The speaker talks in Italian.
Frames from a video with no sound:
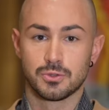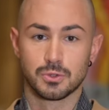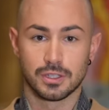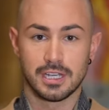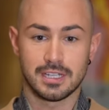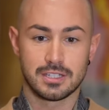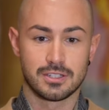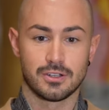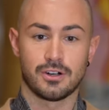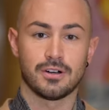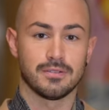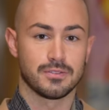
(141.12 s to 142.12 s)
seduto
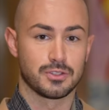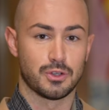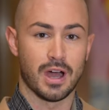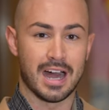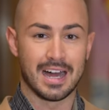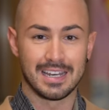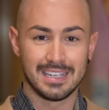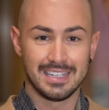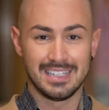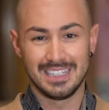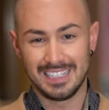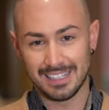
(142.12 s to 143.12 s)
adesso sono
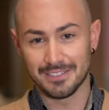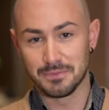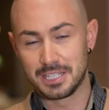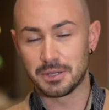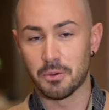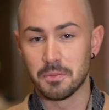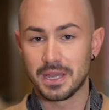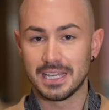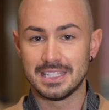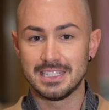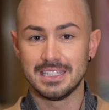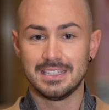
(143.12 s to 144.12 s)
anni, diciamo
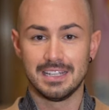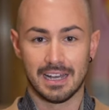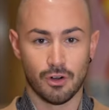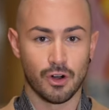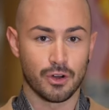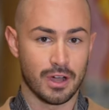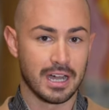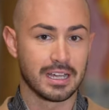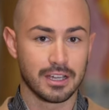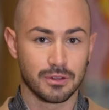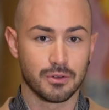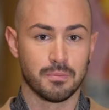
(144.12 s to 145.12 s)
mesi di lavoro
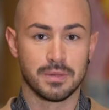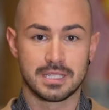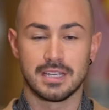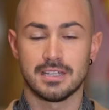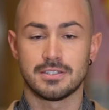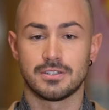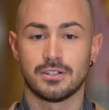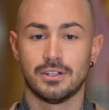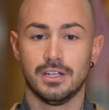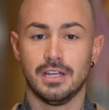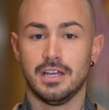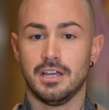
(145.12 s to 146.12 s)
anche con me stesso
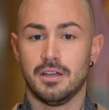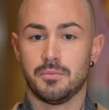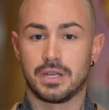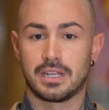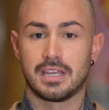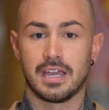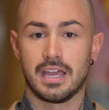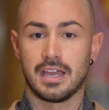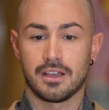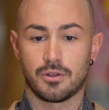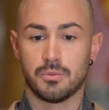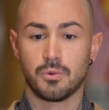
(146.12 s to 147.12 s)

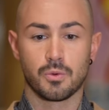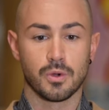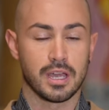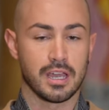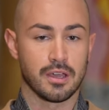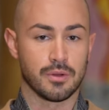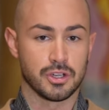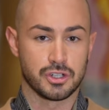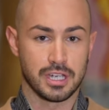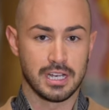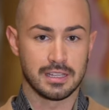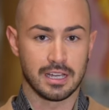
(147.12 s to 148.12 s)
perché comunque è una
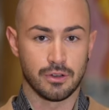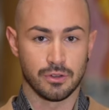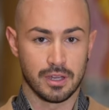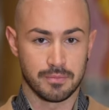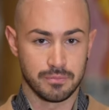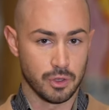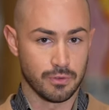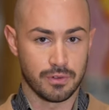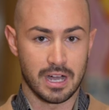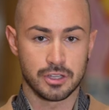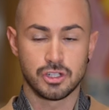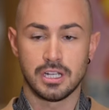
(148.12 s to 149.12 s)
scelta non, da, non
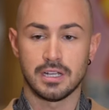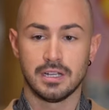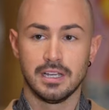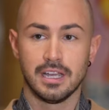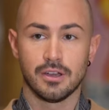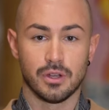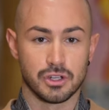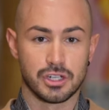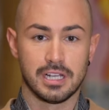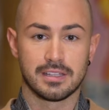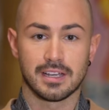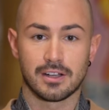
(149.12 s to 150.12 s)
facile, è una
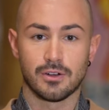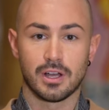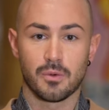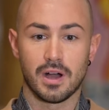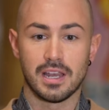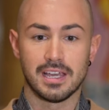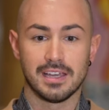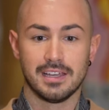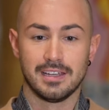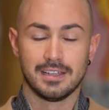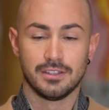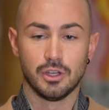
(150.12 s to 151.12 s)
scelta con la quale
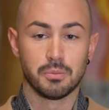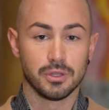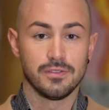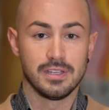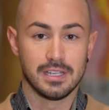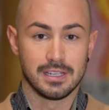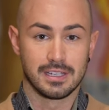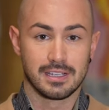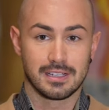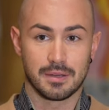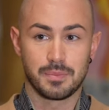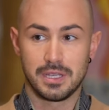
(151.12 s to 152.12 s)
dopo devi
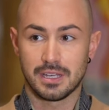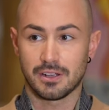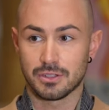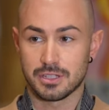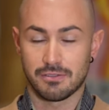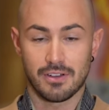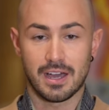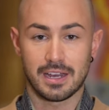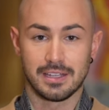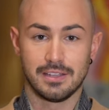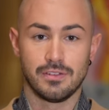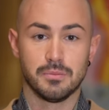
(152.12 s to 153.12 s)
capire cosa
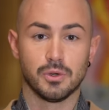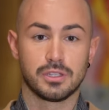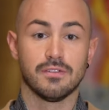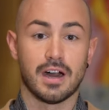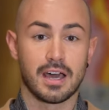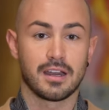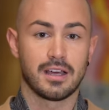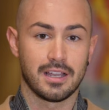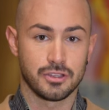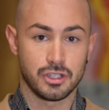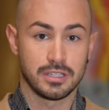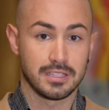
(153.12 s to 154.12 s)
fare, devi motivarla
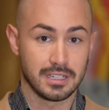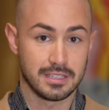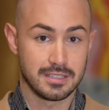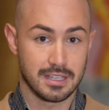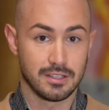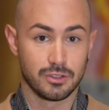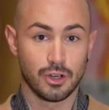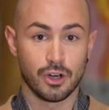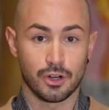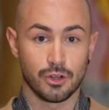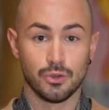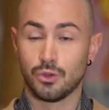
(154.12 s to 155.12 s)
alla gente che ti sta
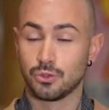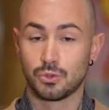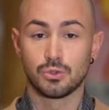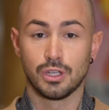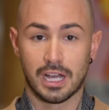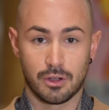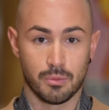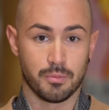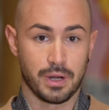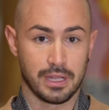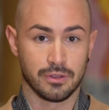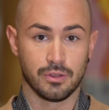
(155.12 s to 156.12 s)
intorno, non tutti la
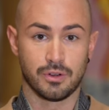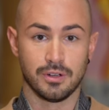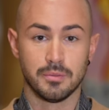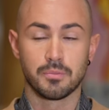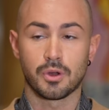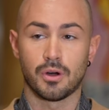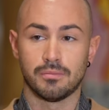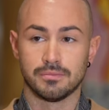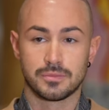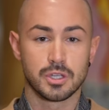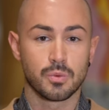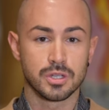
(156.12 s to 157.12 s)
comprendono. Però
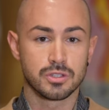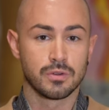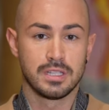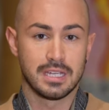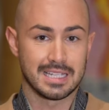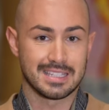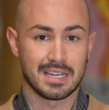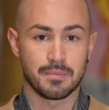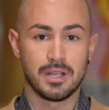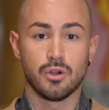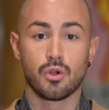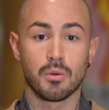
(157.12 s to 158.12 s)
se questo vuol dire star
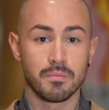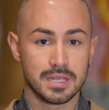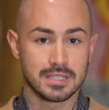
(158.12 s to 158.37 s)
meglio con me